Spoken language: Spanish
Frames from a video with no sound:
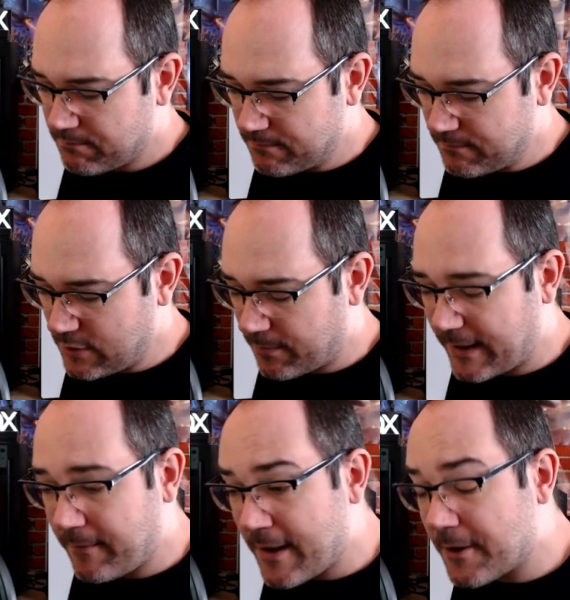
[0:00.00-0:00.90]
Lo
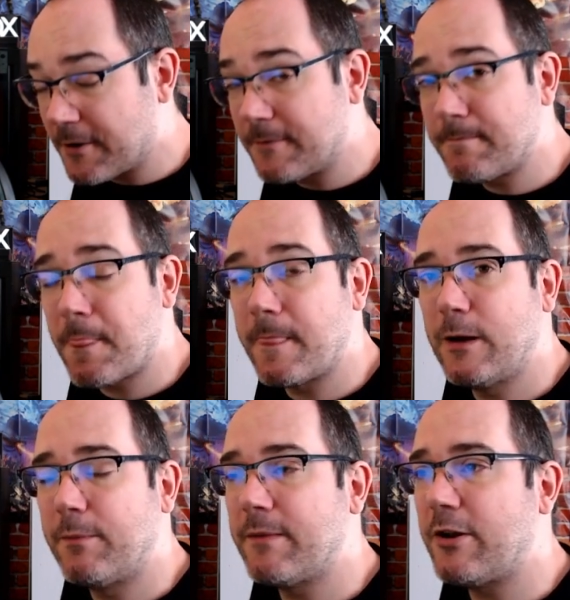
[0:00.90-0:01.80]
primero,
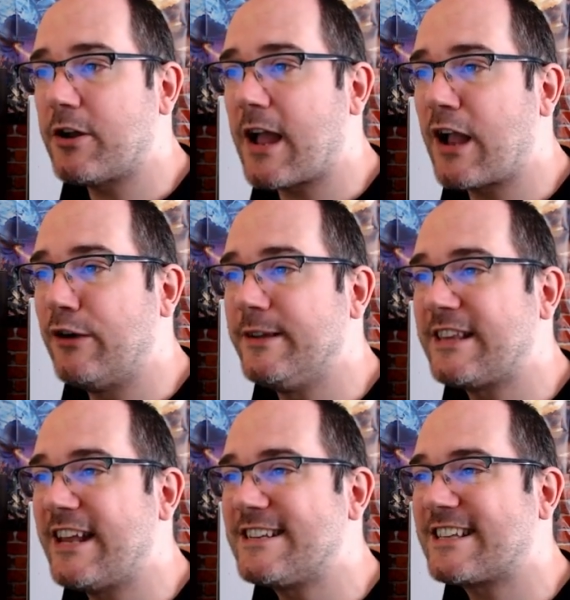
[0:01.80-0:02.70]
lo primero que hay que
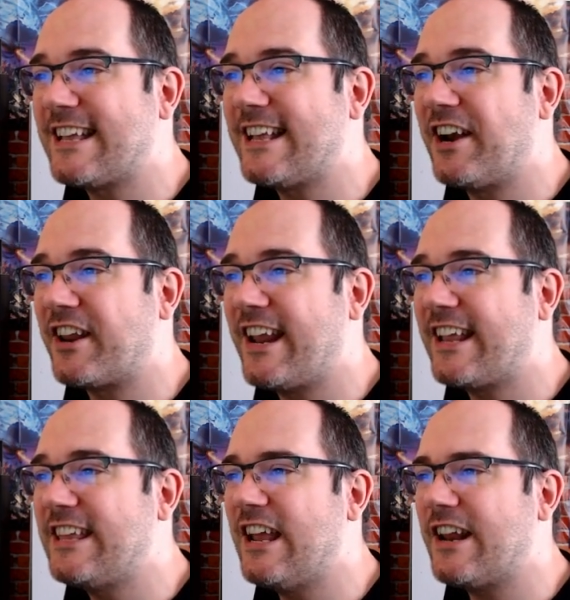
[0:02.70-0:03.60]
comentar es que
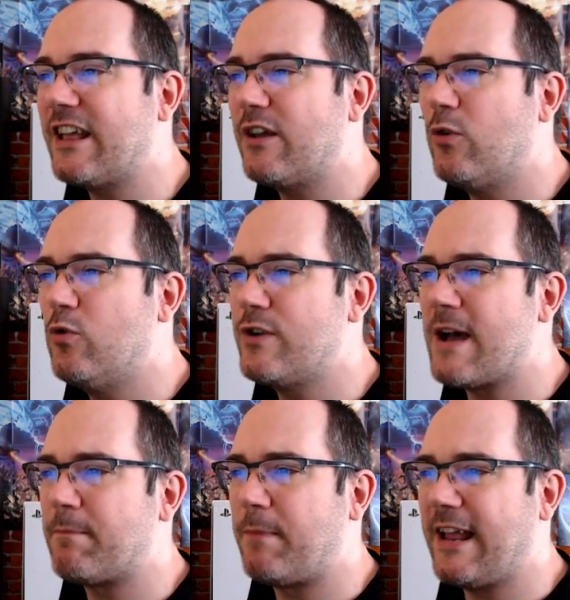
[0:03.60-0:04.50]
requiere
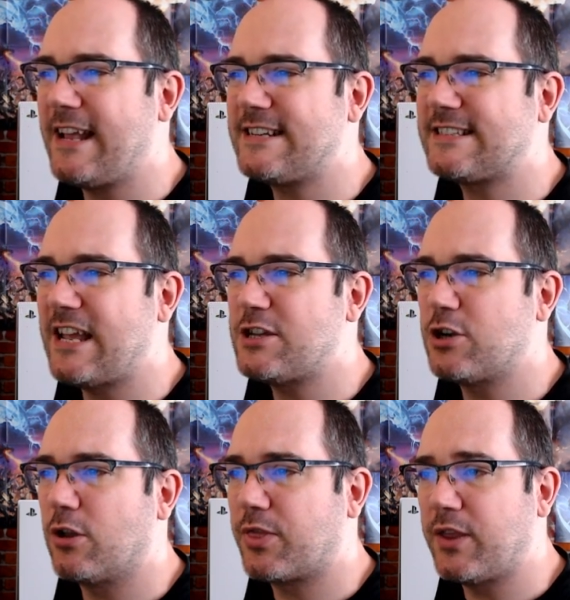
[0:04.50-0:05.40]
una
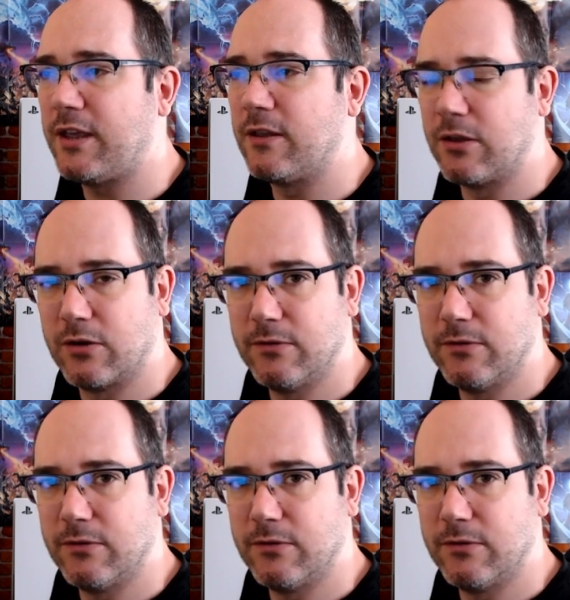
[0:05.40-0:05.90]
PlayStation 5.